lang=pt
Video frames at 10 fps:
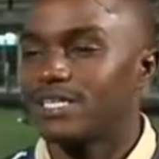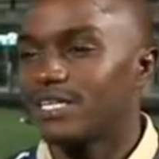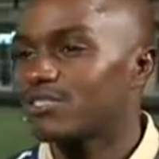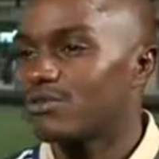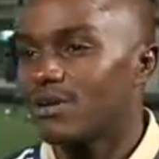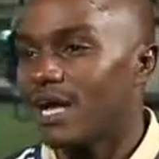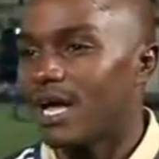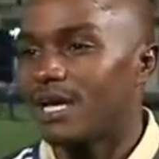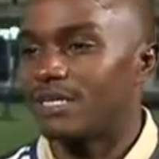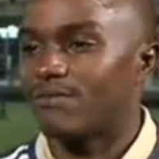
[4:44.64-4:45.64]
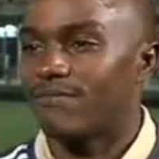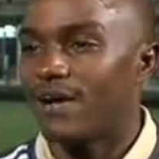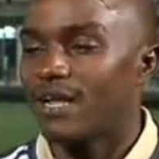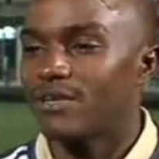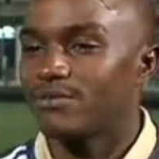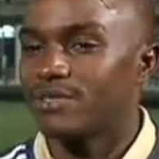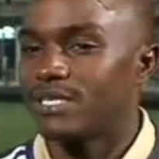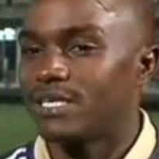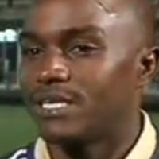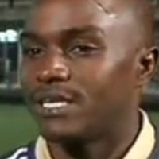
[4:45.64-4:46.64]
e eles estão cá e não falham
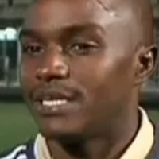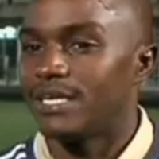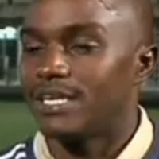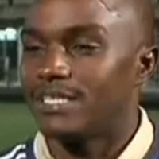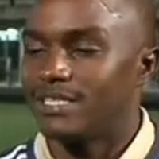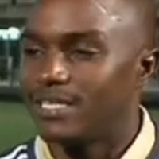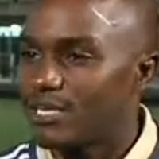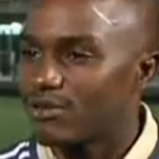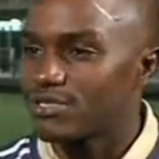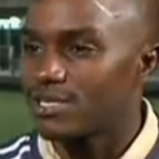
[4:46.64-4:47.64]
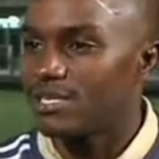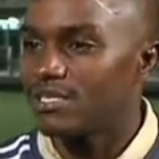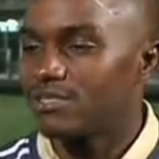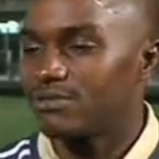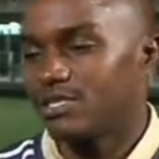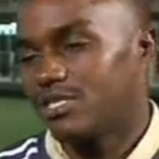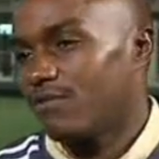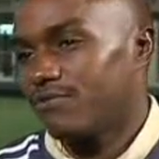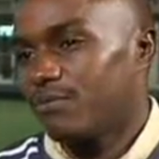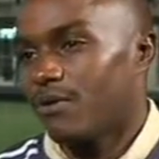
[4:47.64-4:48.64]
e dedicam-se a isto. Isto é
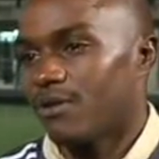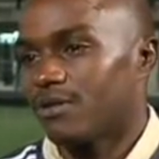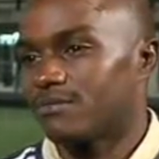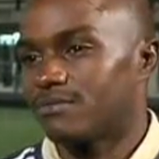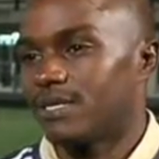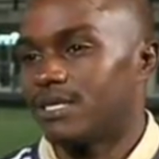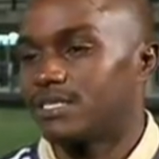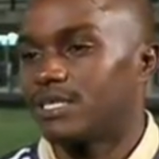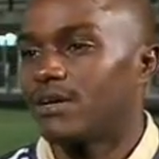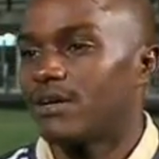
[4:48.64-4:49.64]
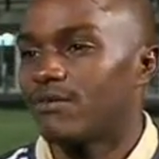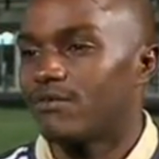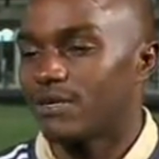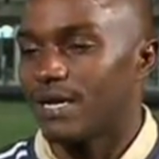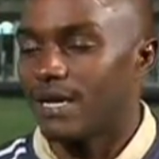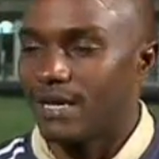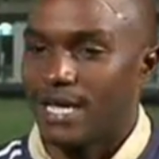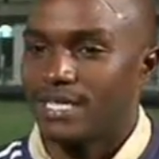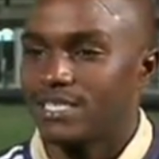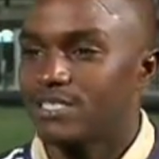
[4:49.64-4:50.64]
o futebol. Não é? Isto é
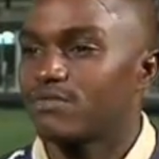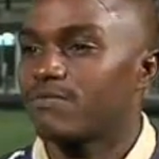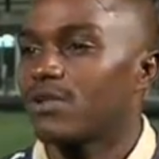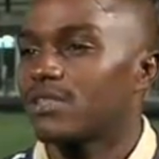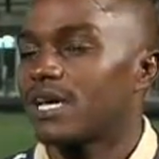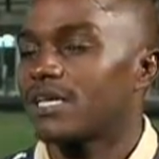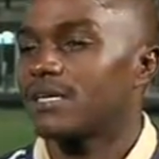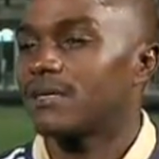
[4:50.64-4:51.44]
a essência Poderá do futebol. ser esse o